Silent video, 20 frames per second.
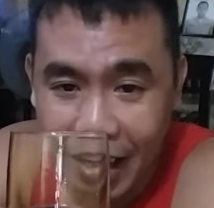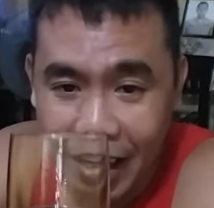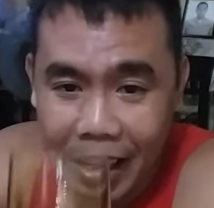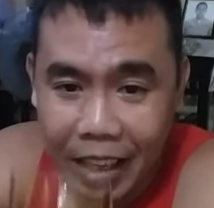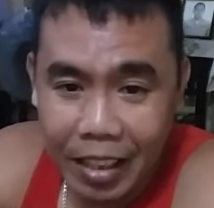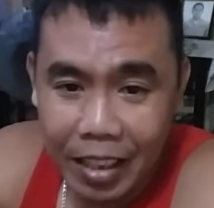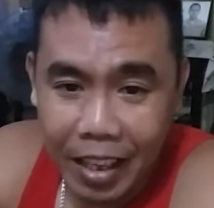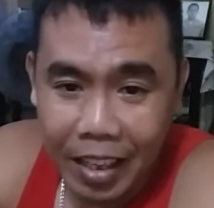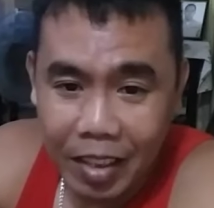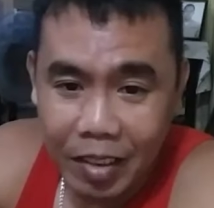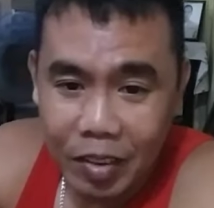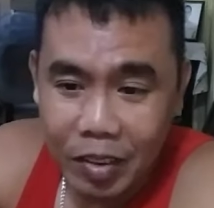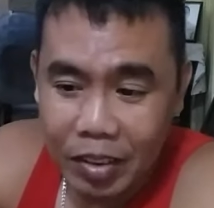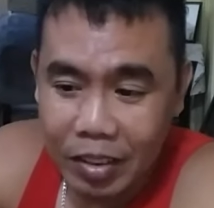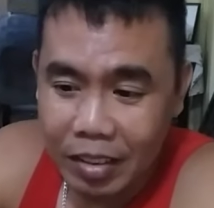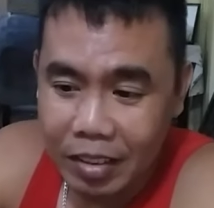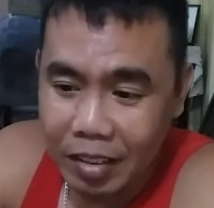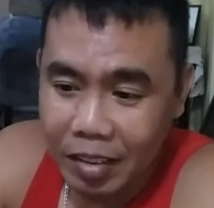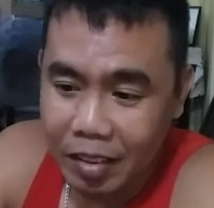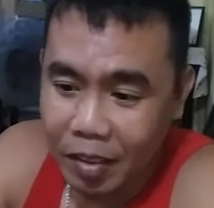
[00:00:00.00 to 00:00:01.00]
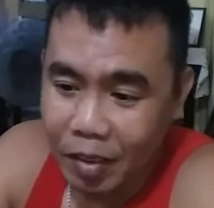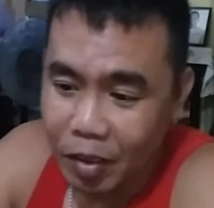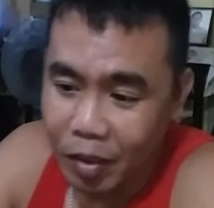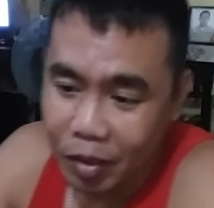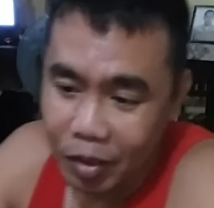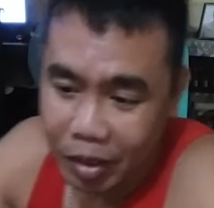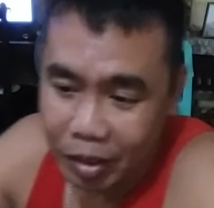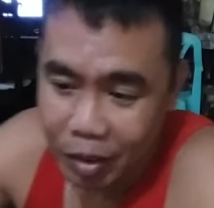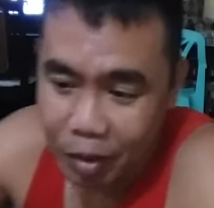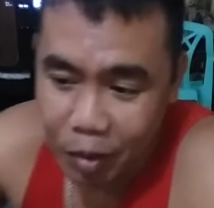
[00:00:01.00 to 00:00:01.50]
tagay tayo.
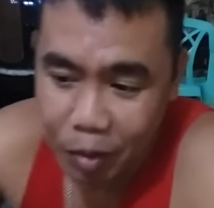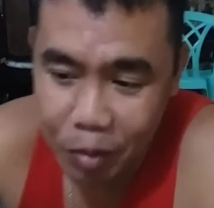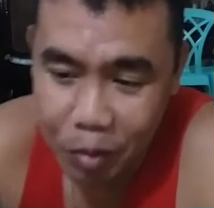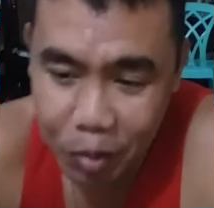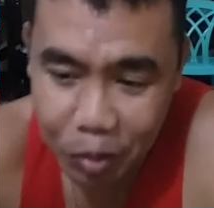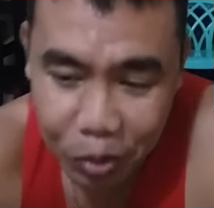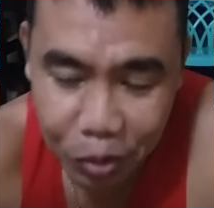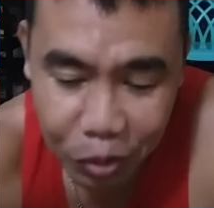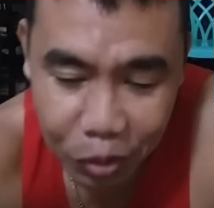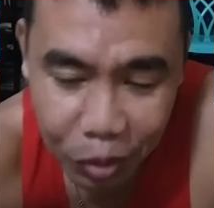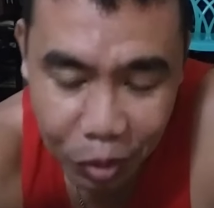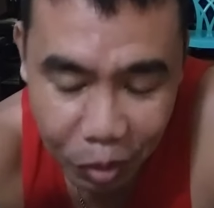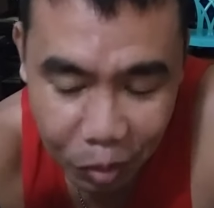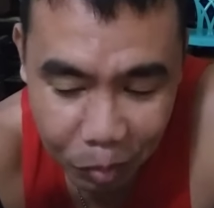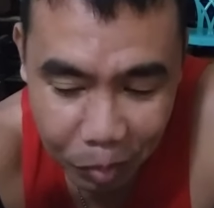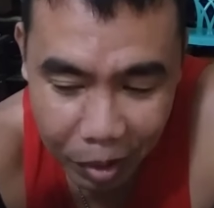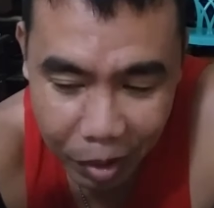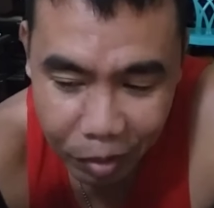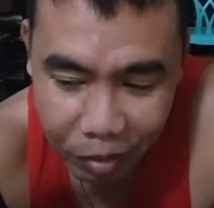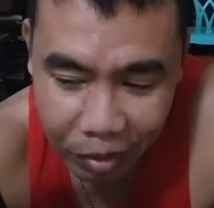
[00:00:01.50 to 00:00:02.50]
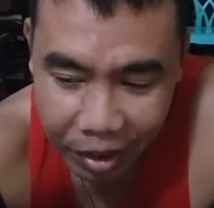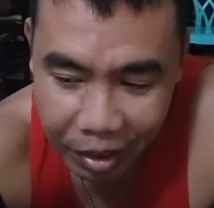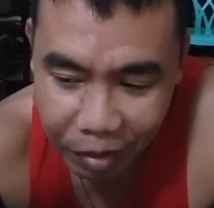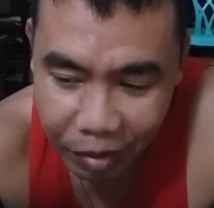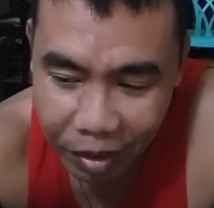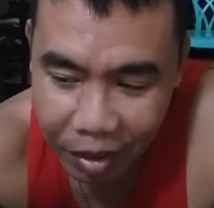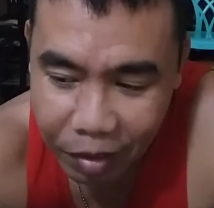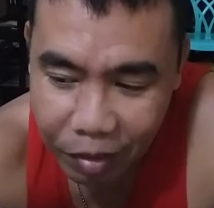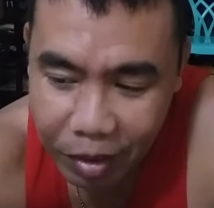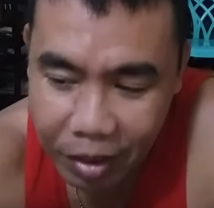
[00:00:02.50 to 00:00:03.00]
Uh, ito, kung gusto nyo, meron
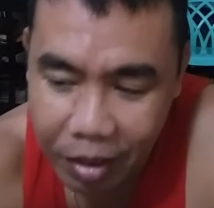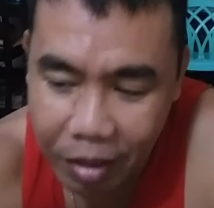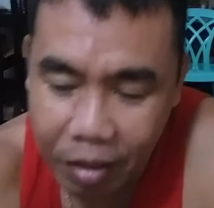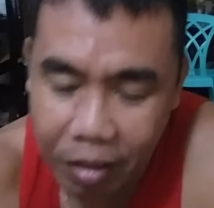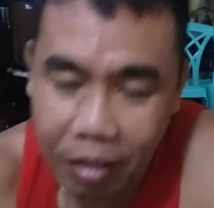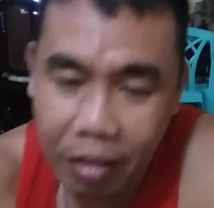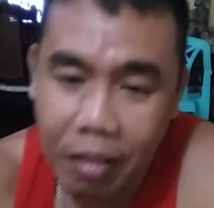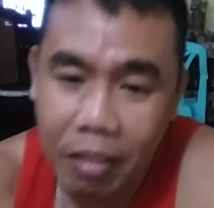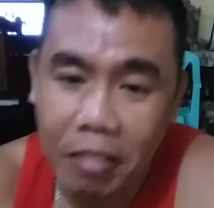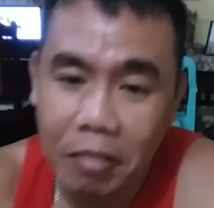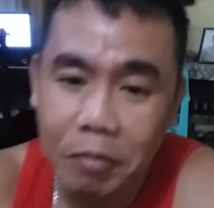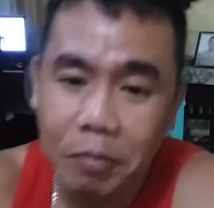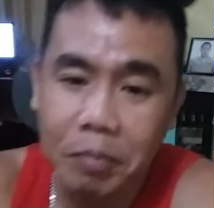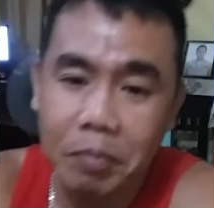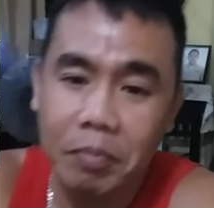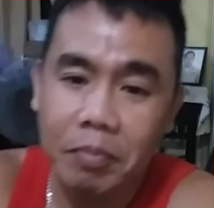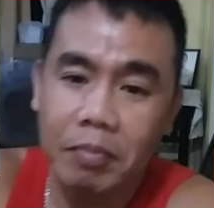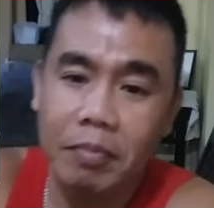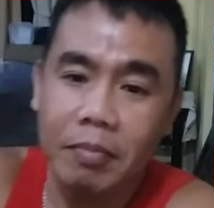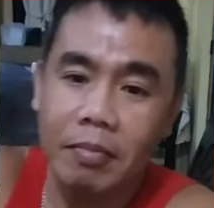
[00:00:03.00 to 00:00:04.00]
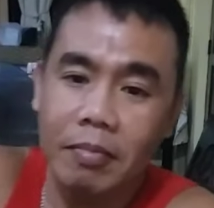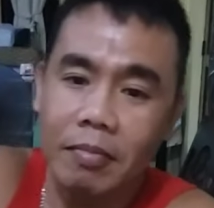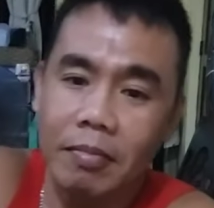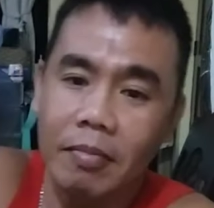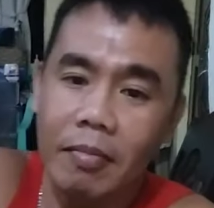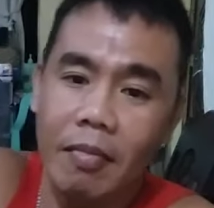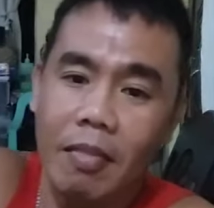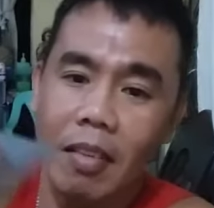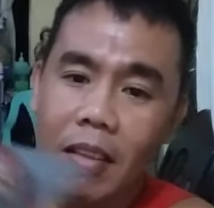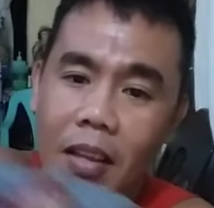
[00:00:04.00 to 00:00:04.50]
tayong ano dito.
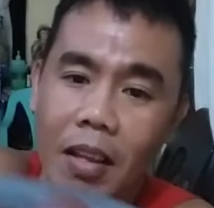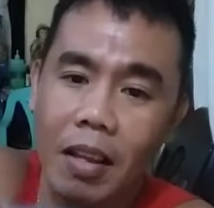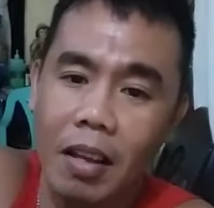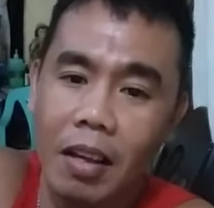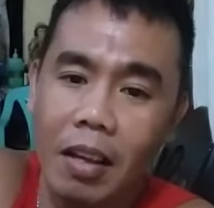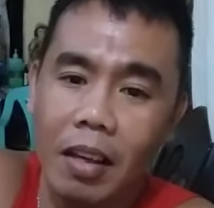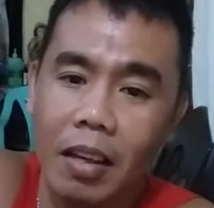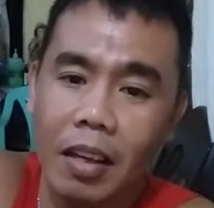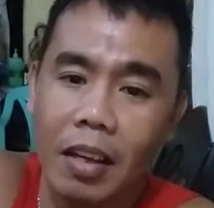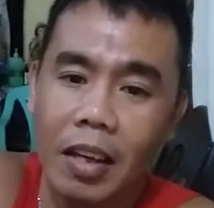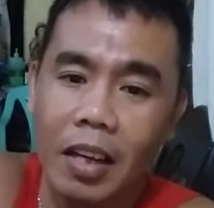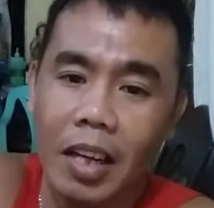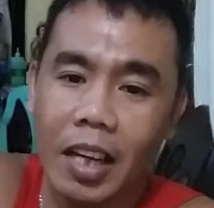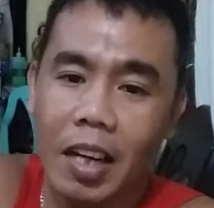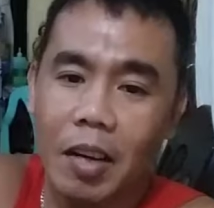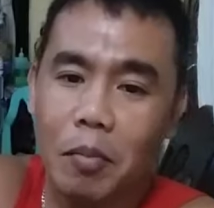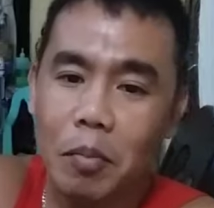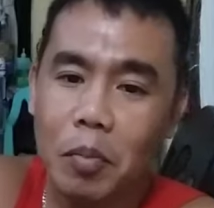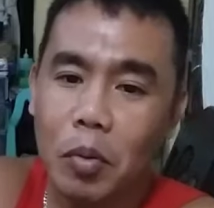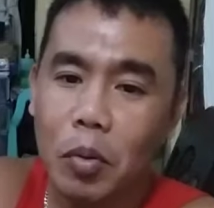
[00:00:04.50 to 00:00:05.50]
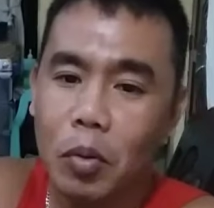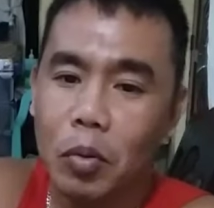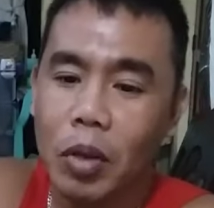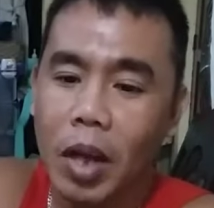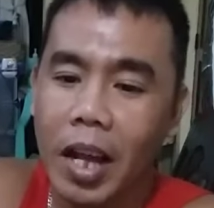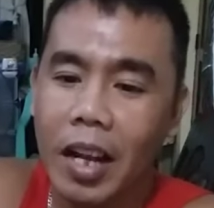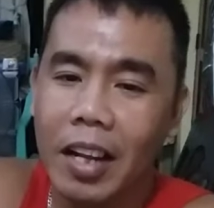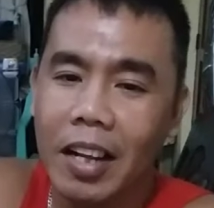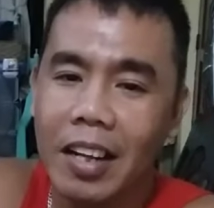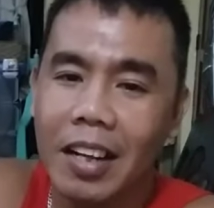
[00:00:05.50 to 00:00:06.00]
Oh. Ayan,
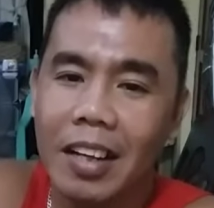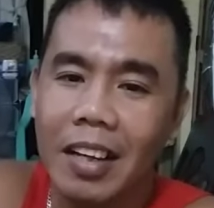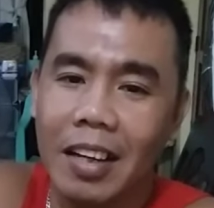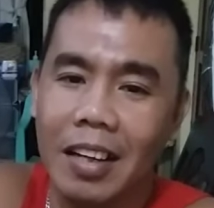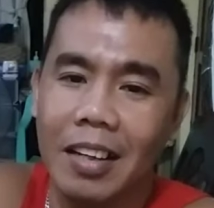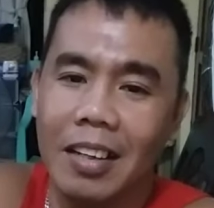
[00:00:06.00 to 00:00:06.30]
pulutan.